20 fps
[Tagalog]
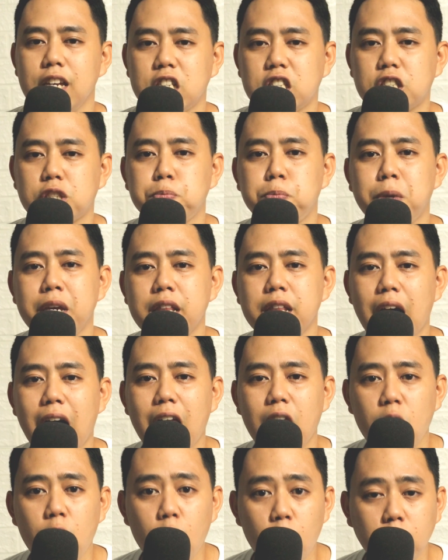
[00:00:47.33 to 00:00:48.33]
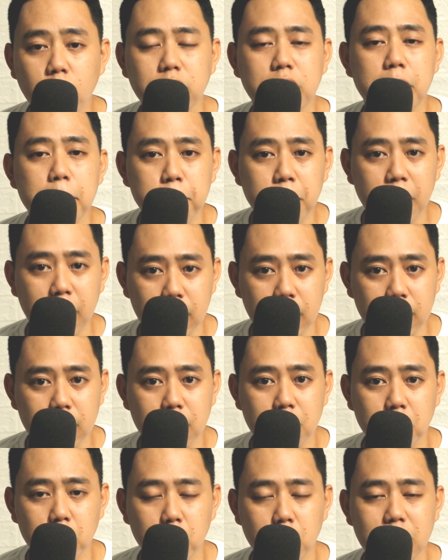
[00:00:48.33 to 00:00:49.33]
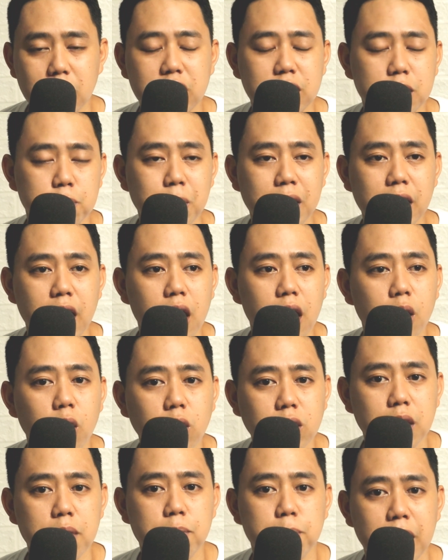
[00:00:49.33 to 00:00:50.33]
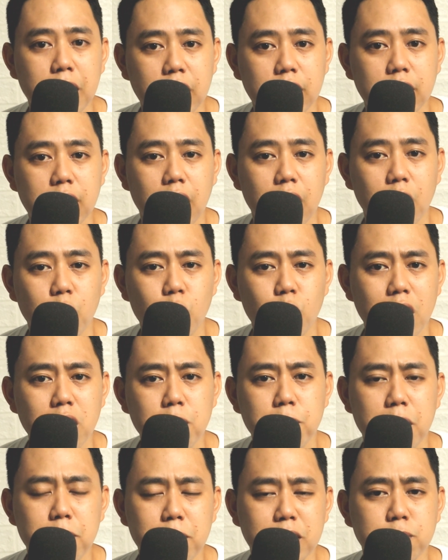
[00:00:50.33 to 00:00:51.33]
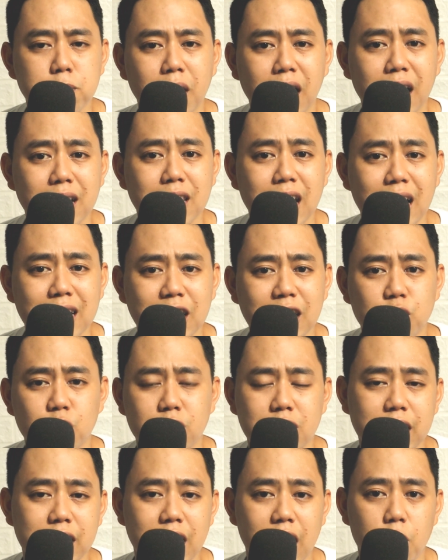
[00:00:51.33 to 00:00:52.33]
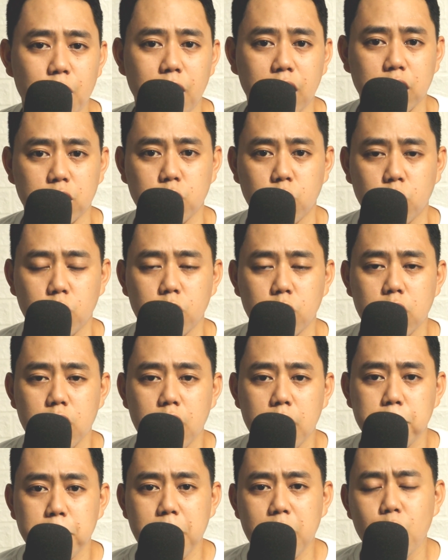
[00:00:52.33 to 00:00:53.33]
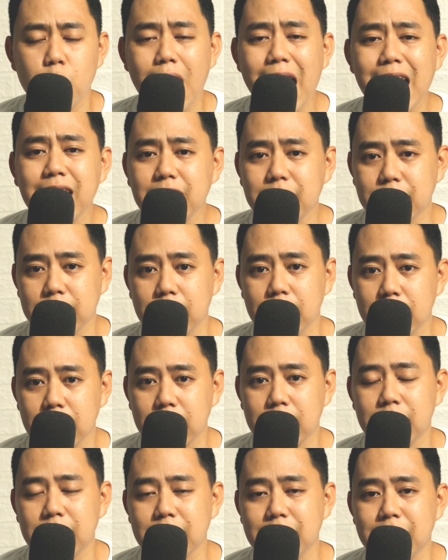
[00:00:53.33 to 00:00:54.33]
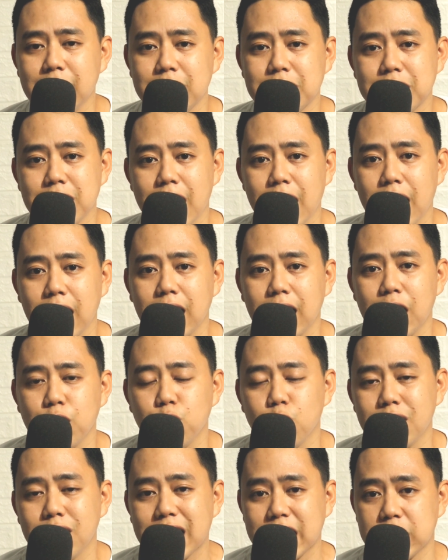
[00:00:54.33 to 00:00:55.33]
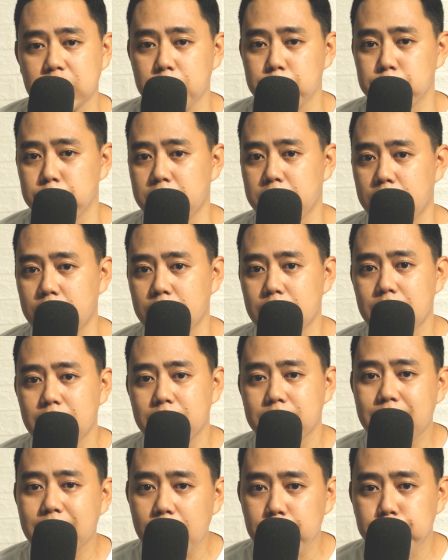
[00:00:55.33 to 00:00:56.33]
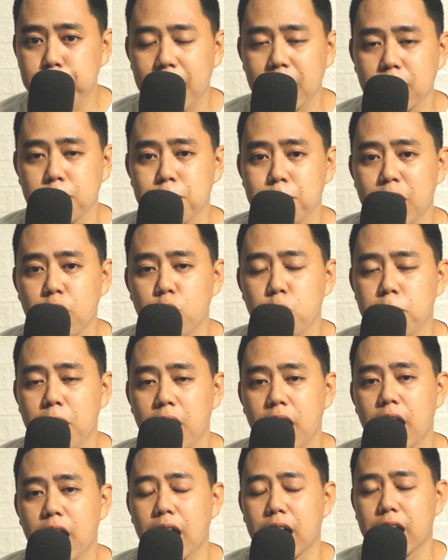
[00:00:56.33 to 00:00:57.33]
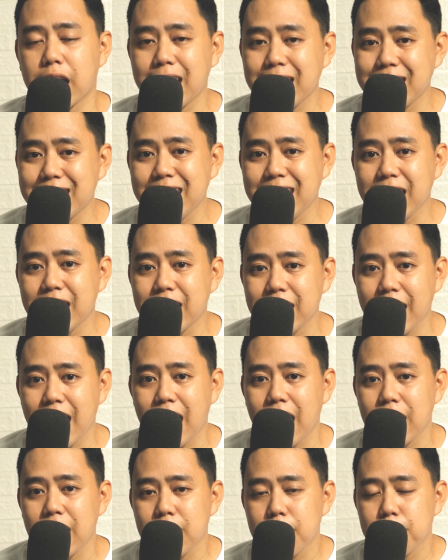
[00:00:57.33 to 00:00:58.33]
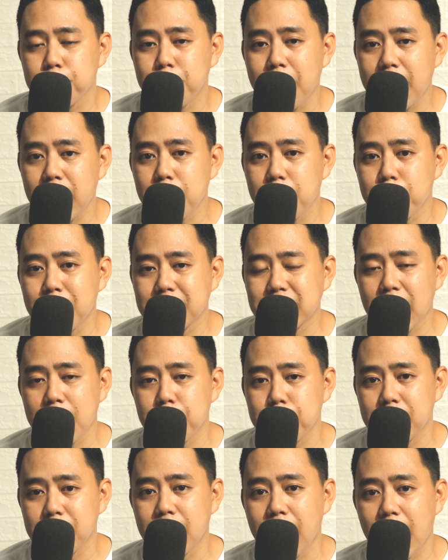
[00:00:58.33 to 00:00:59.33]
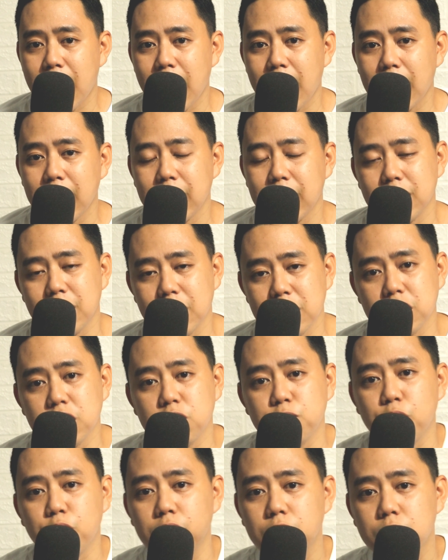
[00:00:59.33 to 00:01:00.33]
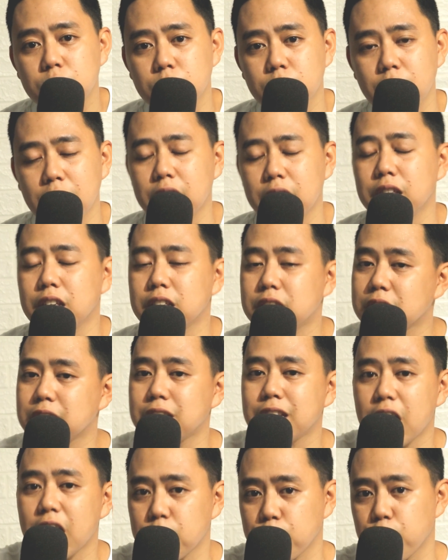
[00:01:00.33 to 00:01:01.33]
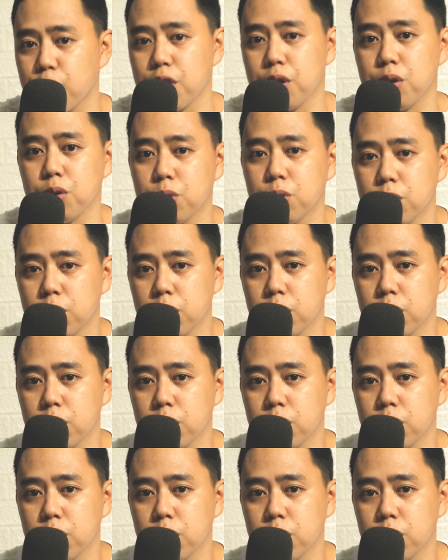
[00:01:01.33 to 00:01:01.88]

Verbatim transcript: It's been a long debate No, it's been a long debate na kung ano ba mas maganda dito sa dalawang 'to. Pero I think hindi siya ganun kasimple. Dapat merong mga criteria para masabi na this is for you and this is not for you.